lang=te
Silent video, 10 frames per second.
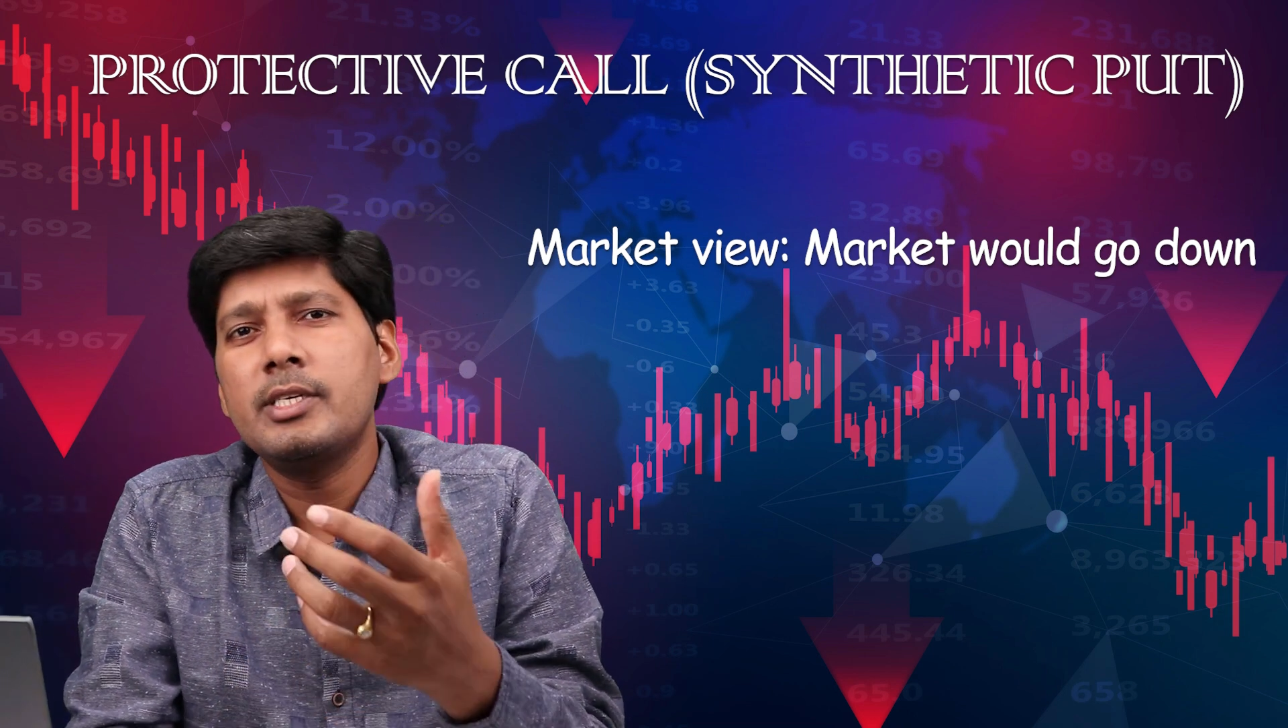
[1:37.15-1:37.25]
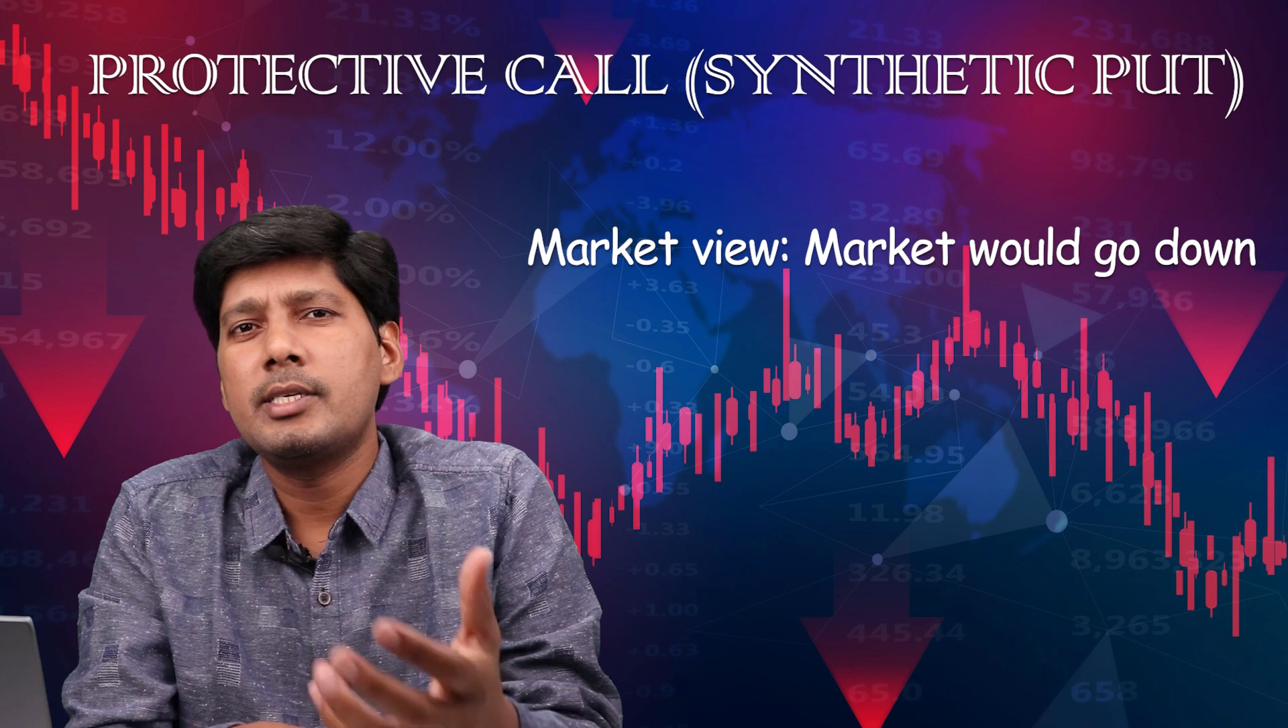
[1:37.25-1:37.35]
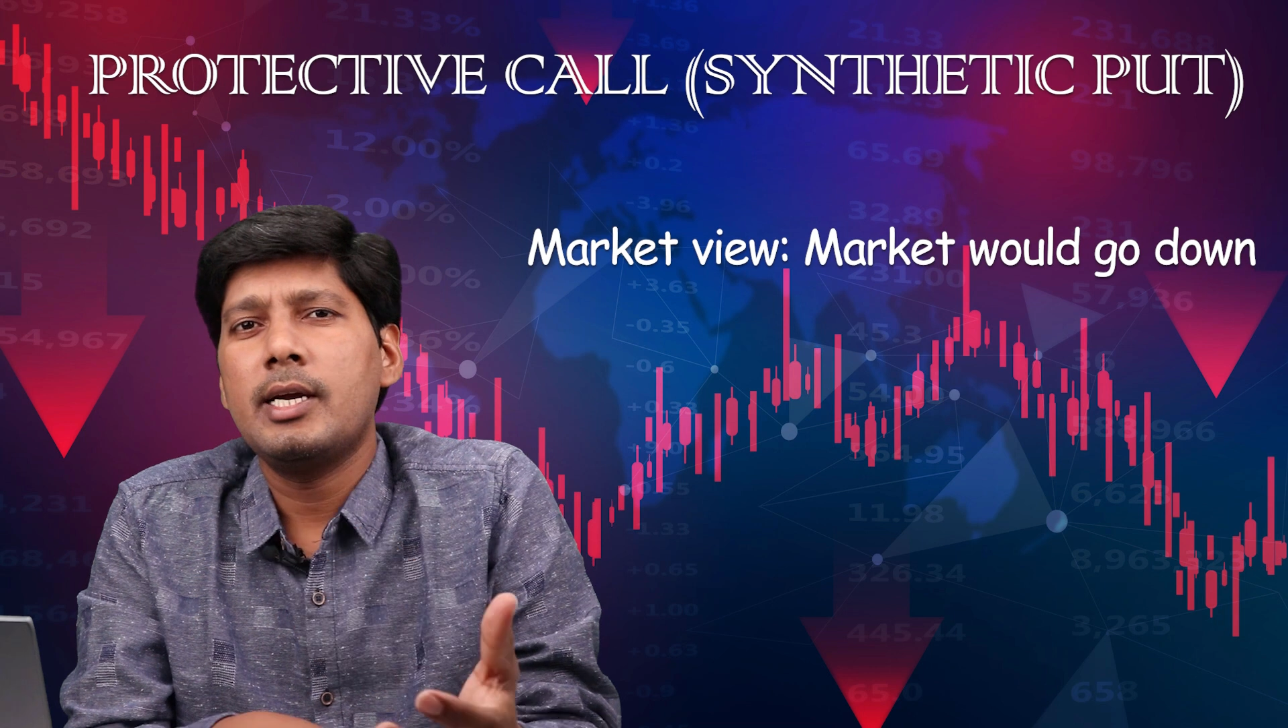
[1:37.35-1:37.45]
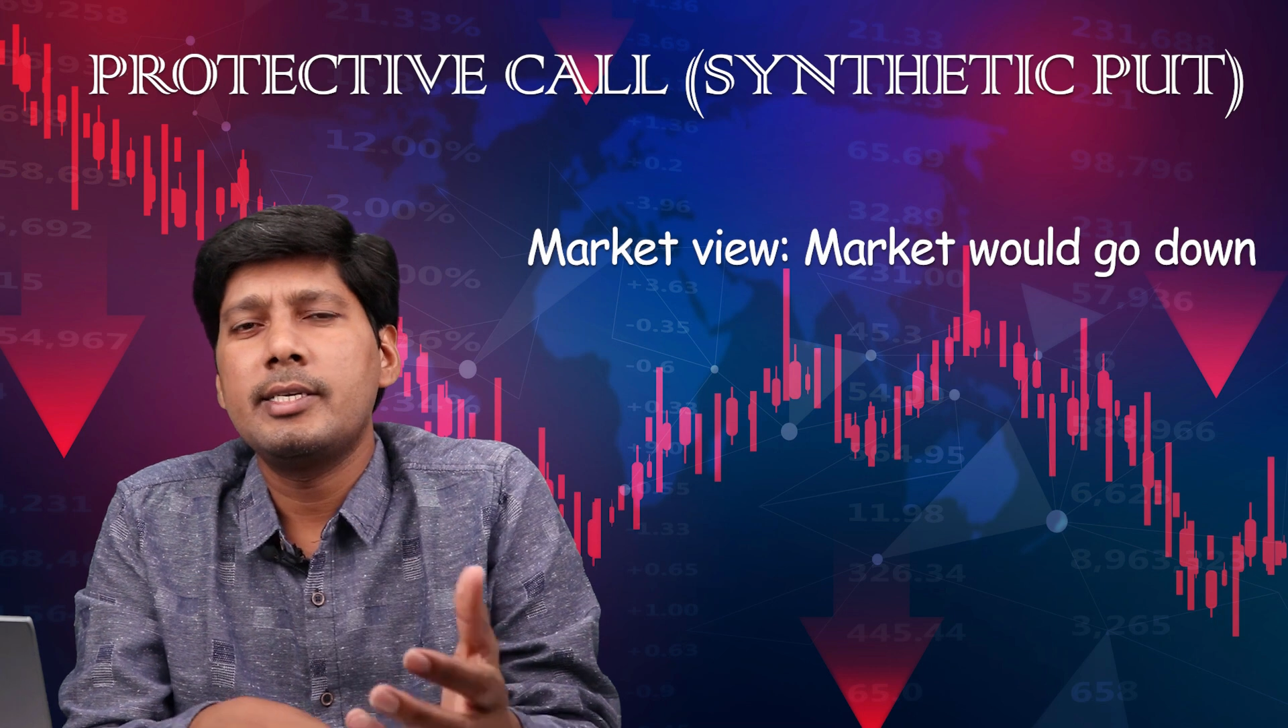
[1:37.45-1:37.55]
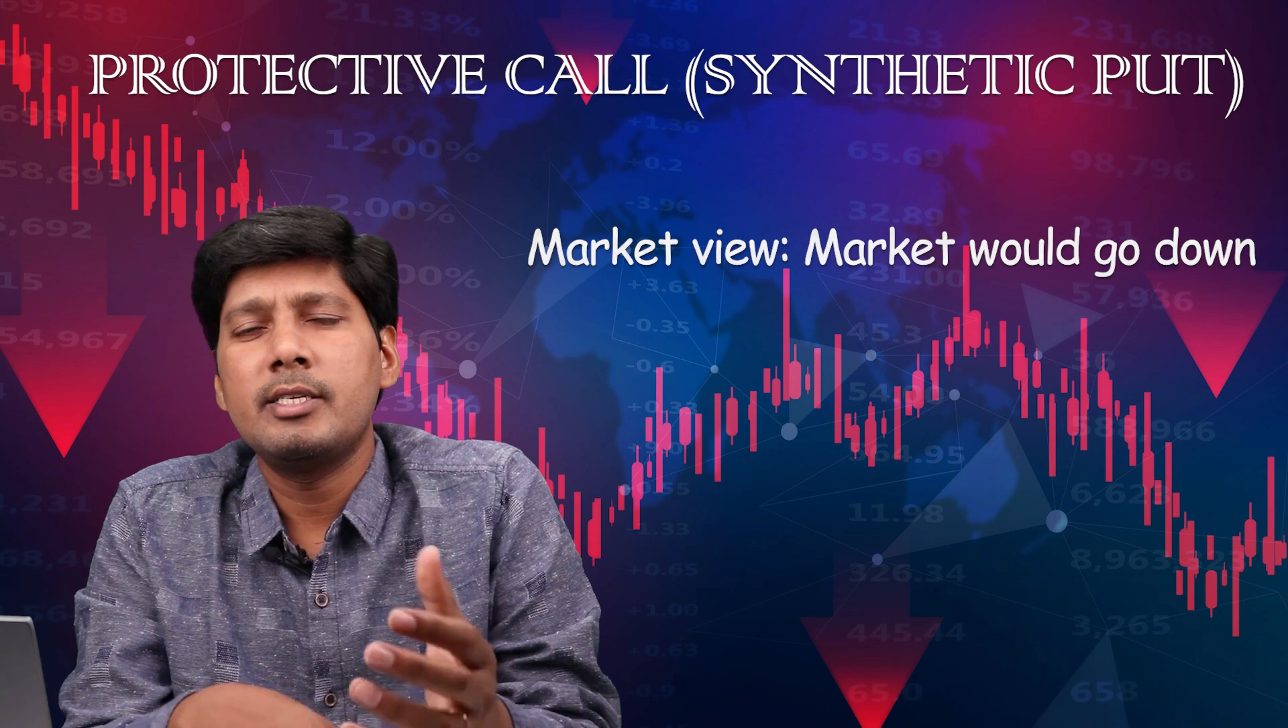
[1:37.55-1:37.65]
ఈ
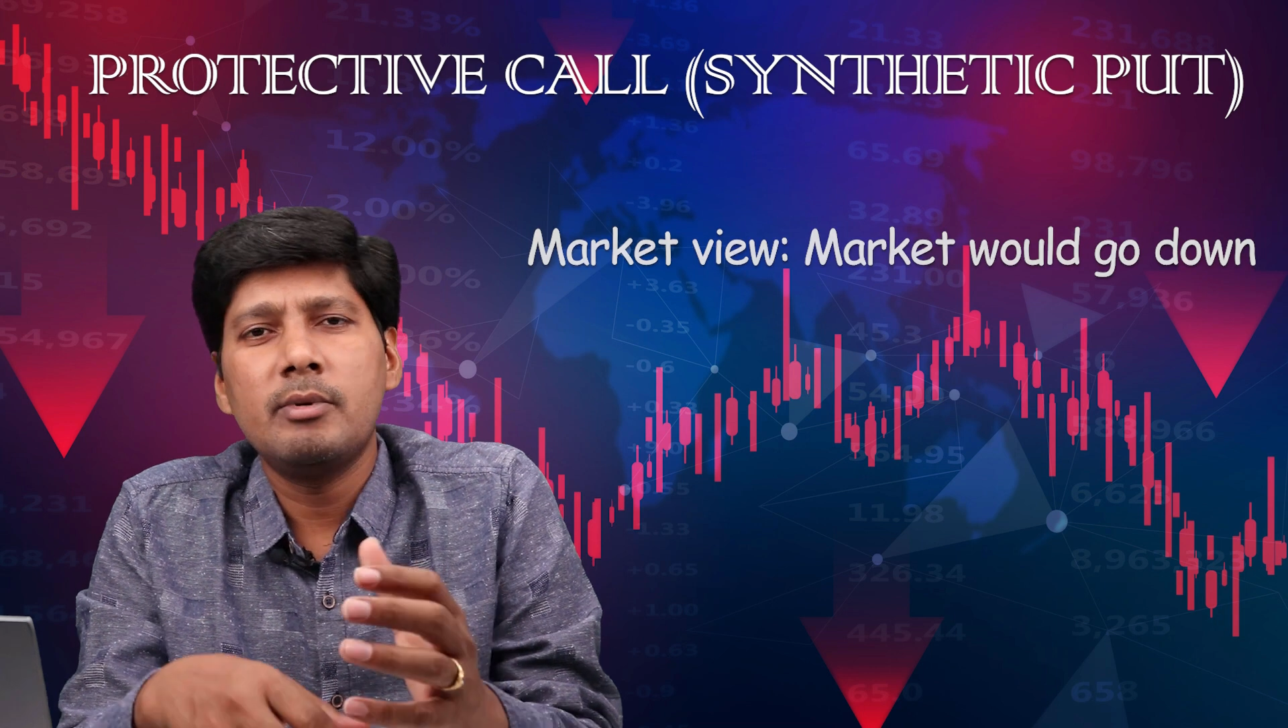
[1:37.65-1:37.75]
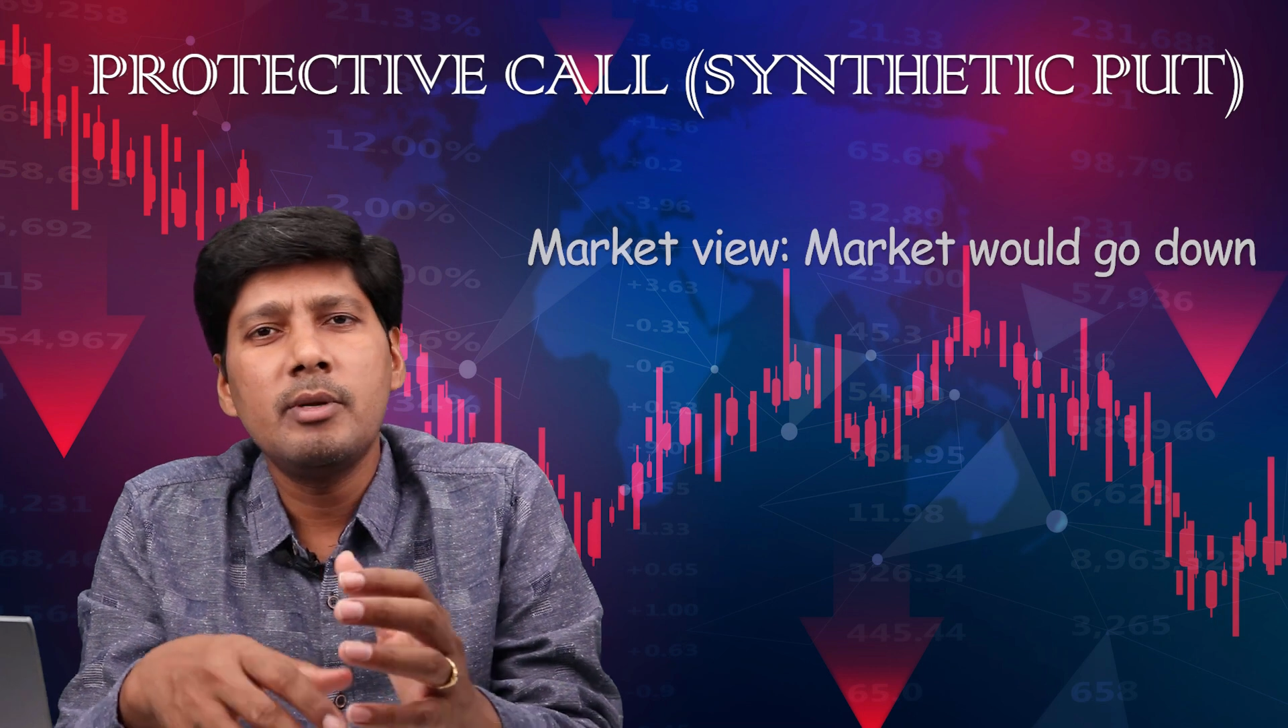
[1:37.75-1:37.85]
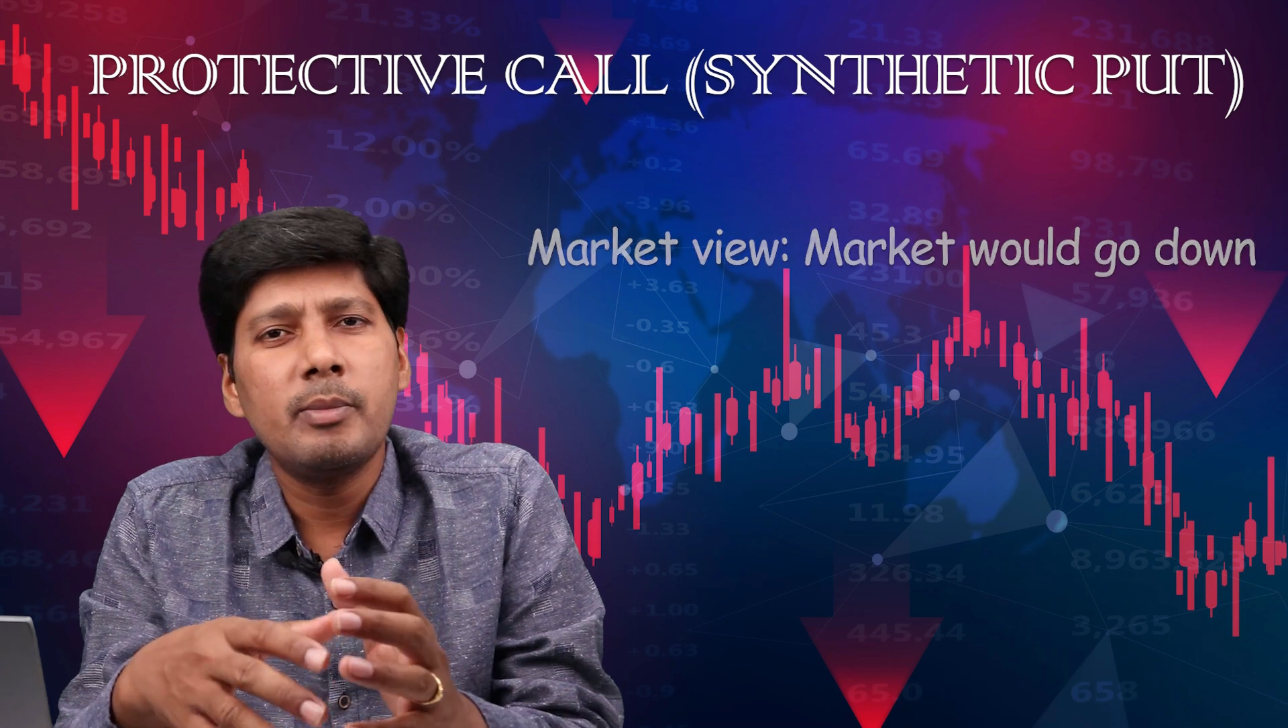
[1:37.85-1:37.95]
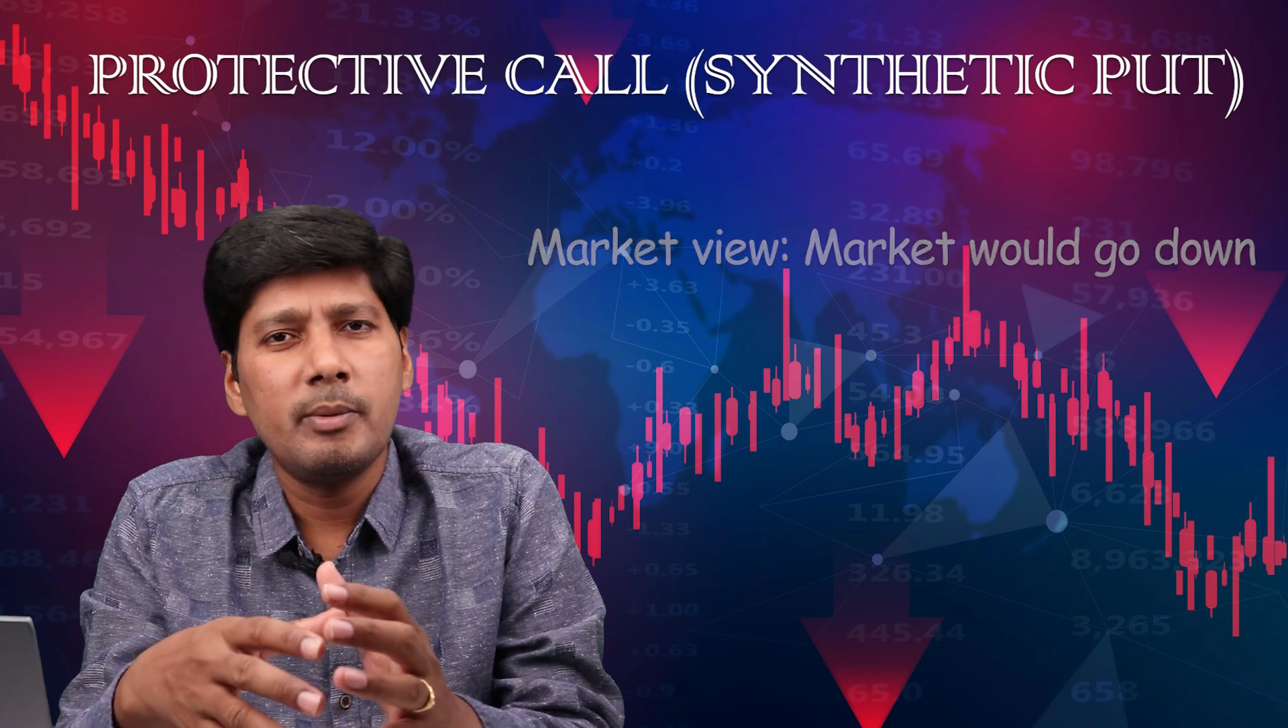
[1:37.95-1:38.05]
స్ట్రాటజీని మనం